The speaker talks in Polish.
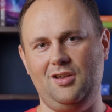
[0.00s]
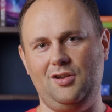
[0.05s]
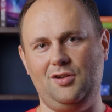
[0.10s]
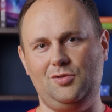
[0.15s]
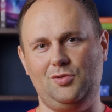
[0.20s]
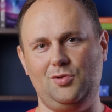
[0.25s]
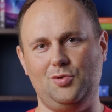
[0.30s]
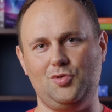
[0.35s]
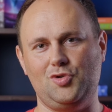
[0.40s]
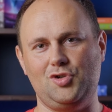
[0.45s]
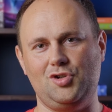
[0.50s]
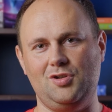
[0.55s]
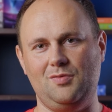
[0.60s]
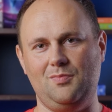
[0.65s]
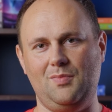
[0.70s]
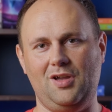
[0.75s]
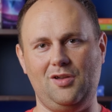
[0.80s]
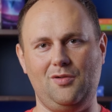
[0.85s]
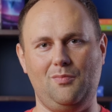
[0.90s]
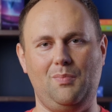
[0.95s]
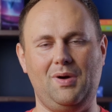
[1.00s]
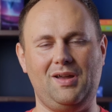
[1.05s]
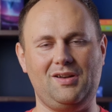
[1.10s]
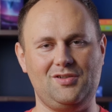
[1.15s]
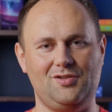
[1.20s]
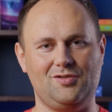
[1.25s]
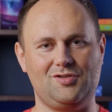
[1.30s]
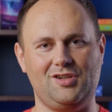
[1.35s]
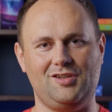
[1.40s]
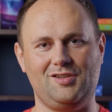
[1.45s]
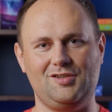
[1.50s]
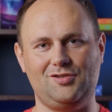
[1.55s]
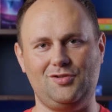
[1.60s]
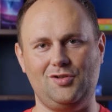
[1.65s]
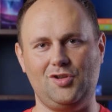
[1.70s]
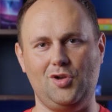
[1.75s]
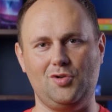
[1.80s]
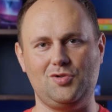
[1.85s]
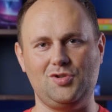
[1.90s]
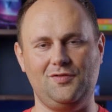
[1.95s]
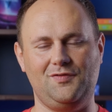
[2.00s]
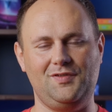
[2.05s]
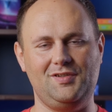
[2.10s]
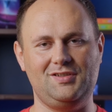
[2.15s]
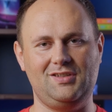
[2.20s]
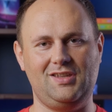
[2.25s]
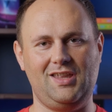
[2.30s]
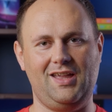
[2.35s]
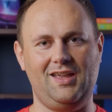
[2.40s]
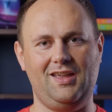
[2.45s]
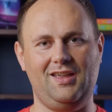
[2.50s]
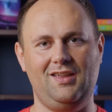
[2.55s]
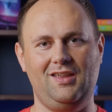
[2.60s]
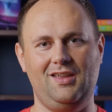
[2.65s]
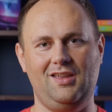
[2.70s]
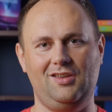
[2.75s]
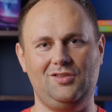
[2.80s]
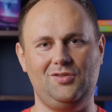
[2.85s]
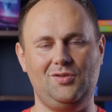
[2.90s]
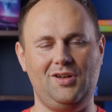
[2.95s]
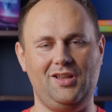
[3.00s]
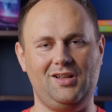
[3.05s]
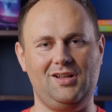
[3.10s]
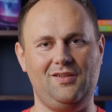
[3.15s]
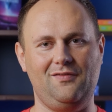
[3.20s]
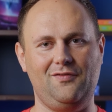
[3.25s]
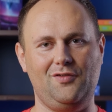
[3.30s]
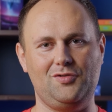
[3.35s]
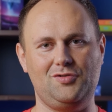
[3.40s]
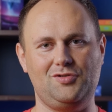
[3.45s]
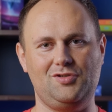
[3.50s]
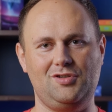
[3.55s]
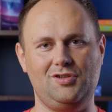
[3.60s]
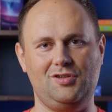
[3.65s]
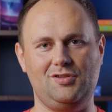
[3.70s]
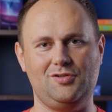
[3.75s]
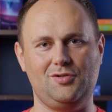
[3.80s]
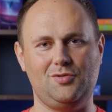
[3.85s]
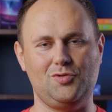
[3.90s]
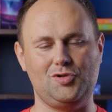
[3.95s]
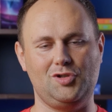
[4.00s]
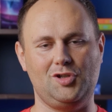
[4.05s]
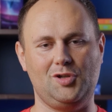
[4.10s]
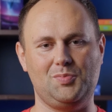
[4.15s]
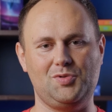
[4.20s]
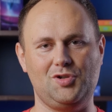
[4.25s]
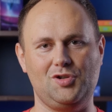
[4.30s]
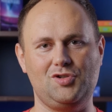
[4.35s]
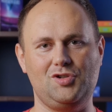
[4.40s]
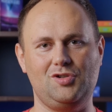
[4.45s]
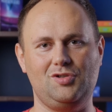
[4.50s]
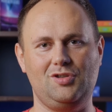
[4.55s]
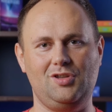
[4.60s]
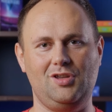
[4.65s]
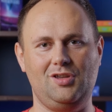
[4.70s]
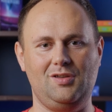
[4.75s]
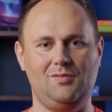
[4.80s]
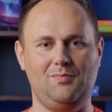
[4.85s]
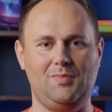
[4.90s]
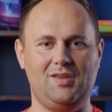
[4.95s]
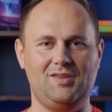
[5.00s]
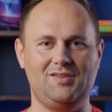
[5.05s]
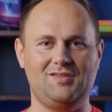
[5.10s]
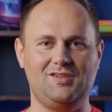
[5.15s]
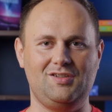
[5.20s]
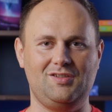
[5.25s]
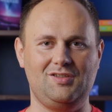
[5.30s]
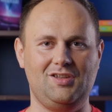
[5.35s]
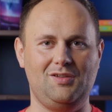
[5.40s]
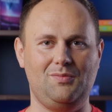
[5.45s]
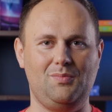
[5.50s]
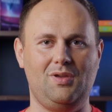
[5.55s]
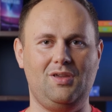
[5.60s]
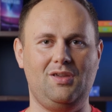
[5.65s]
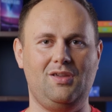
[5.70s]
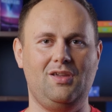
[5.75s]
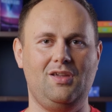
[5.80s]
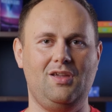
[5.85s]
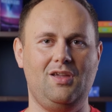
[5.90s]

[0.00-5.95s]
którzy mają bardzo często nieoczywiste dolegliwości z różnych przyczyn i między innymi